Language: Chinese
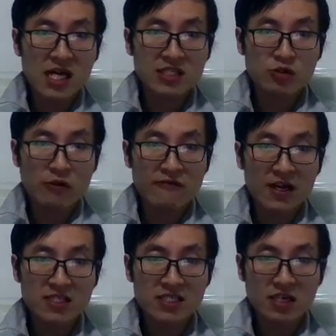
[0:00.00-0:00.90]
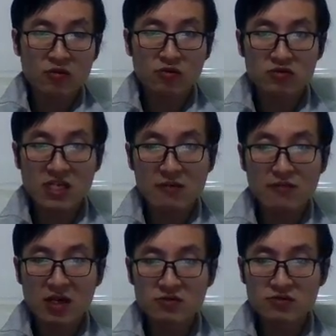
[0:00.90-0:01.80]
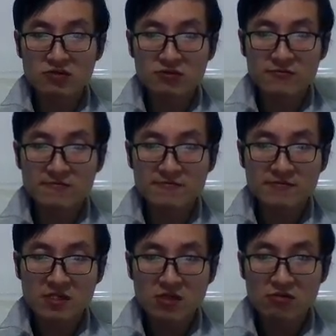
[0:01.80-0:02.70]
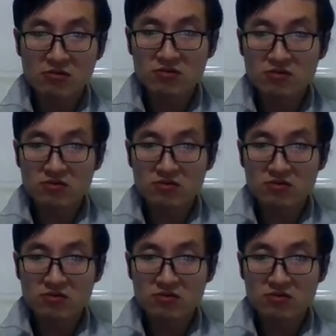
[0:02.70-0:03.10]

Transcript: 你就会发现互相帮助。互助，